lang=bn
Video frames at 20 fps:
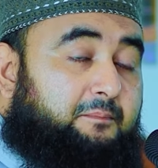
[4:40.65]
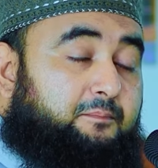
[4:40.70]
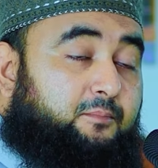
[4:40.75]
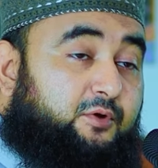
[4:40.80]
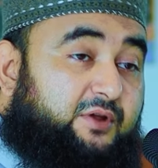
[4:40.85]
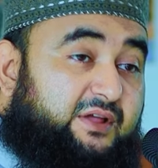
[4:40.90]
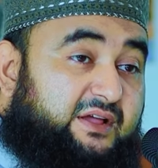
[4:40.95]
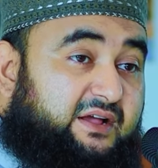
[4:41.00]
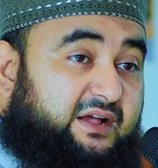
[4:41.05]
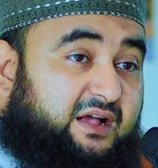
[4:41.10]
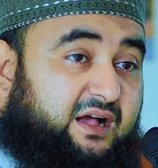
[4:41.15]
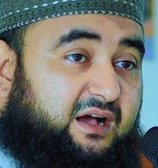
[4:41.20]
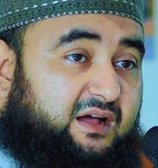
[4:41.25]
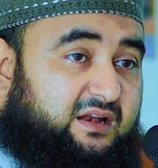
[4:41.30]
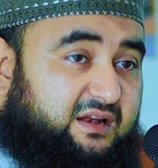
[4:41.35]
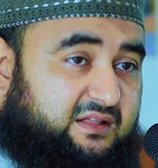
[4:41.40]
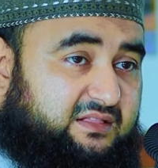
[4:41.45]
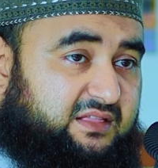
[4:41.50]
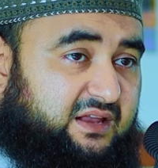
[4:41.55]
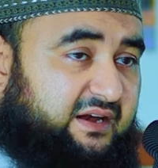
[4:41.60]
পরীক্ষা
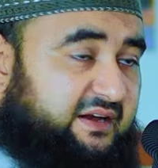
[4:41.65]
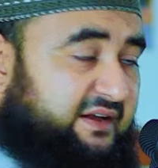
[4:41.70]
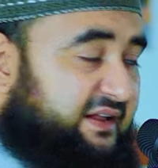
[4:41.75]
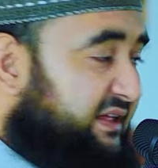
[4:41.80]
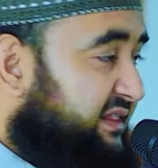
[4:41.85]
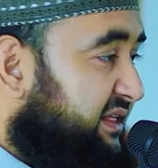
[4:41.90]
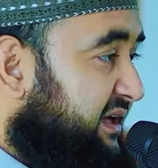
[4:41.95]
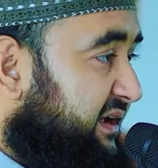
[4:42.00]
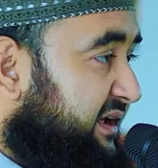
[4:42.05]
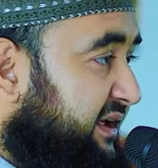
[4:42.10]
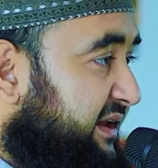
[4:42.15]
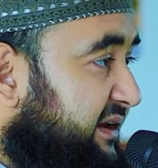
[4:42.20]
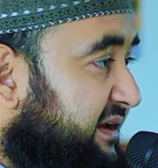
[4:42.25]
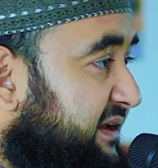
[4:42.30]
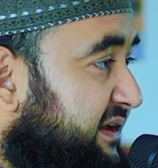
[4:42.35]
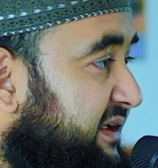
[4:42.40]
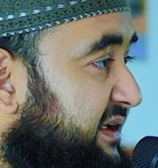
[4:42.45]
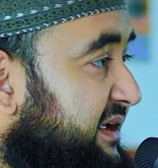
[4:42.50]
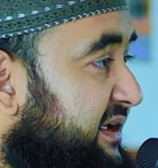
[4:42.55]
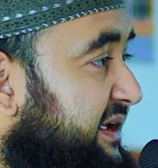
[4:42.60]
আল্লাহ তালা নিয়ে থাকেন
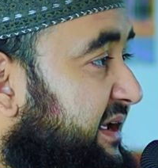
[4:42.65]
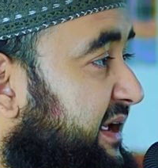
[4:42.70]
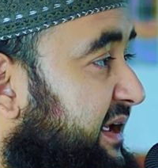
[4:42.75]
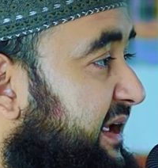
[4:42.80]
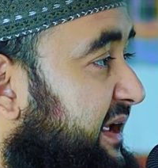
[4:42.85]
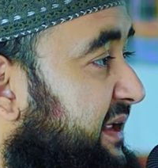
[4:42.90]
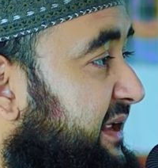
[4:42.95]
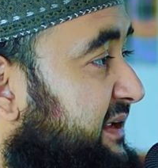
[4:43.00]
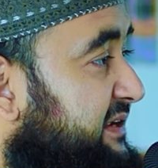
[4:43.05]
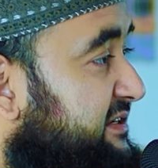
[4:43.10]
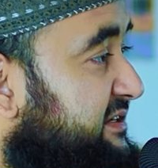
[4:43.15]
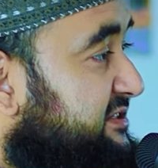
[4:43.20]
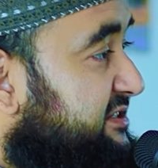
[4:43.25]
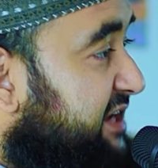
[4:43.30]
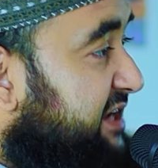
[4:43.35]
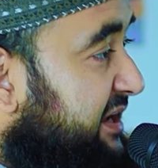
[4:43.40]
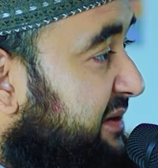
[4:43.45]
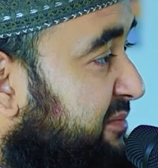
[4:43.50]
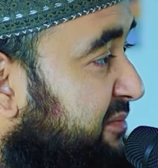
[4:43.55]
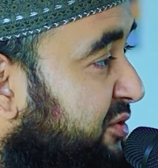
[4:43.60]

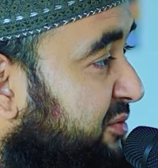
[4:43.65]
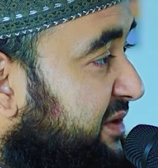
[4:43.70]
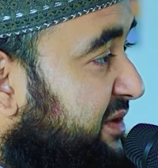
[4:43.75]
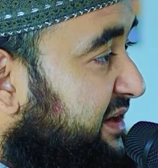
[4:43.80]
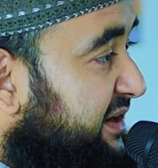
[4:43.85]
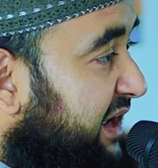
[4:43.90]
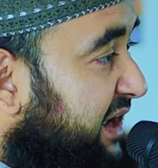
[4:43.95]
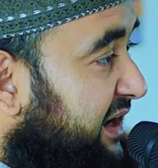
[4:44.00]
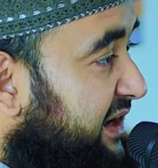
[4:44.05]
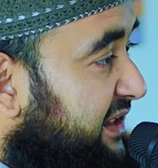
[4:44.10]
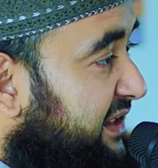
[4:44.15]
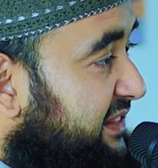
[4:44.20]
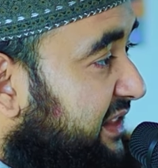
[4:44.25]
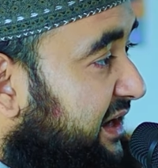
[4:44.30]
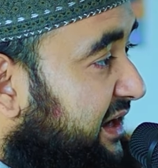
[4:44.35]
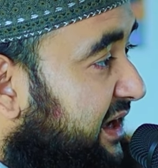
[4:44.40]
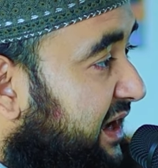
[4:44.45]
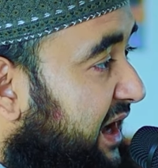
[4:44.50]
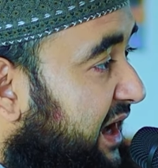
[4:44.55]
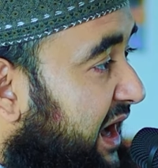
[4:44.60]
যেই মোমেনকে আল্লাহ
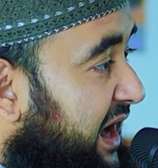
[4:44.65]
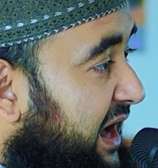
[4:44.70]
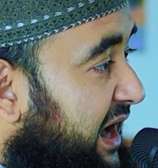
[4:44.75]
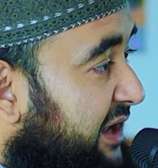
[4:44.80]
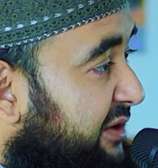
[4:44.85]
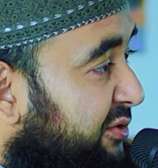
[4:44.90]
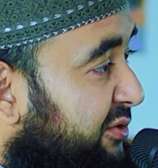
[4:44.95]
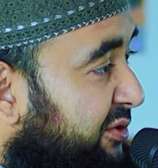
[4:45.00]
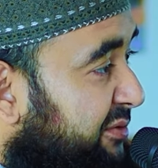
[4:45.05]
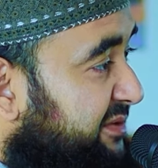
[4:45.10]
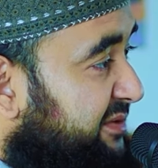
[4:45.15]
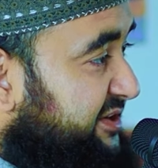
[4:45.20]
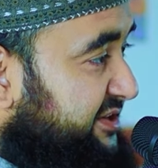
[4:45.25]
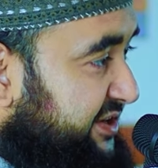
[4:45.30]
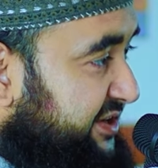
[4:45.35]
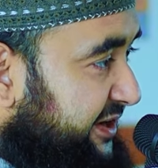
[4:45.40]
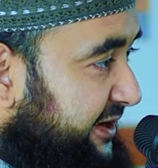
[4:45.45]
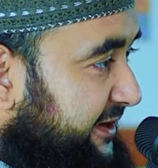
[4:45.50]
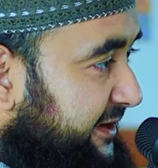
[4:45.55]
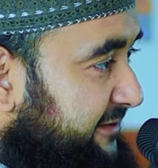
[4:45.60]
তালা আরও
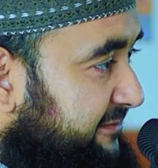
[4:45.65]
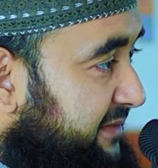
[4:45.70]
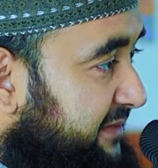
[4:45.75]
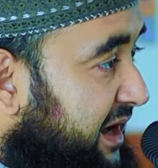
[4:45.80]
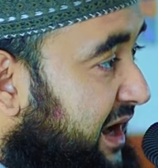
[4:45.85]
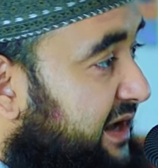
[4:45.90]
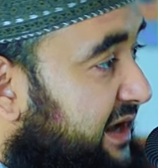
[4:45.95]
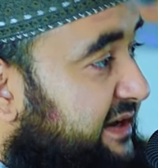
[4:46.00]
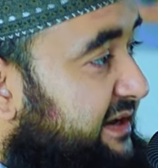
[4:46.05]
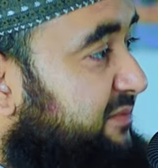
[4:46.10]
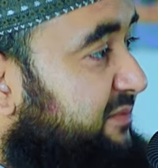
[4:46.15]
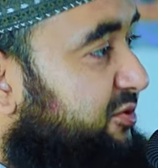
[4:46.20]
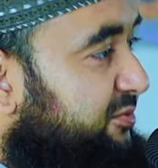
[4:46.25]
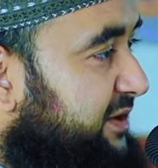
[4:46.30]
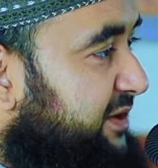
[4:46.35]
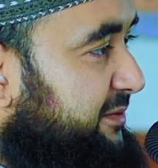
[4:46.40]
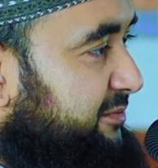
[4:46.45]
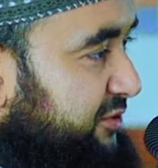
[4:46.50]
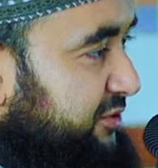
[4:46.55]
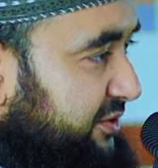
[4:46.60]
বেশি খাঁটি
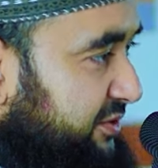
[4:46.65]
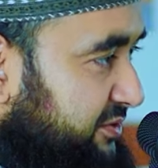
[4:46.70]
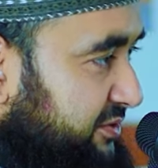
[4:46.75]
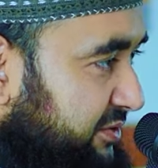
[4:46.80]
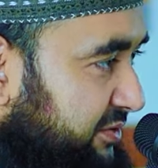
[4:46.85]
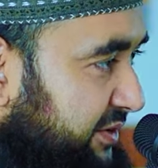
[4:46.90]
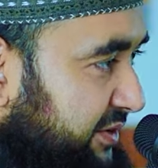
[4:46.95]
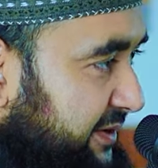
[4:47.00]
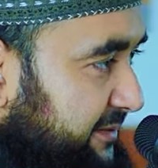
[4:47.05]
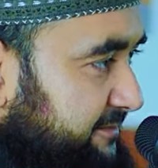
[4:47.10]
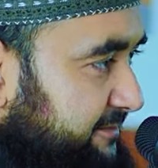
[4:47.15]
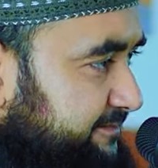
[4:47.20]
মোমেনে পরিণত করেন